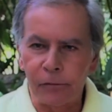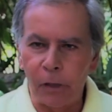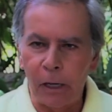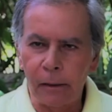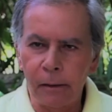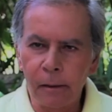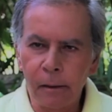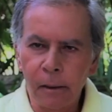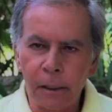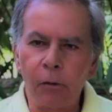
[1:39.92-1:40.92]
venezolana,
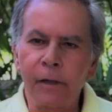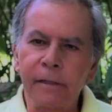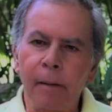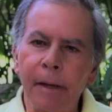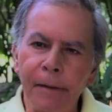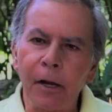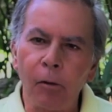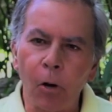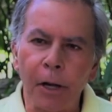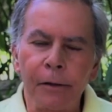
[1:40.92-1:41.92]
creo que se llama
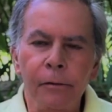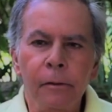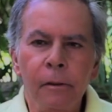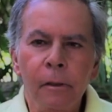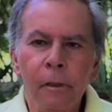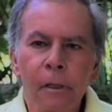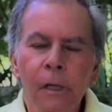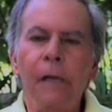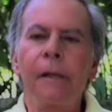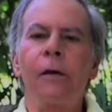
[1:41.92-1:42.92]
Diego Moleiro,
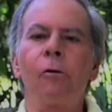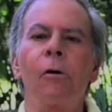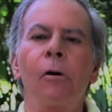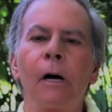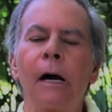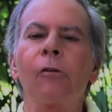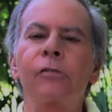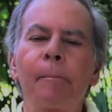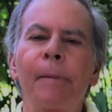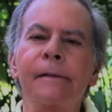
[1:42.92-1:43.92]
que dijo, a
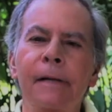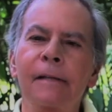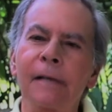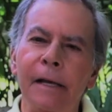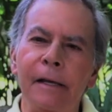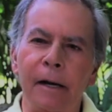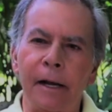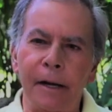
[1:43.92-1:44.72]
los zapatrias hay que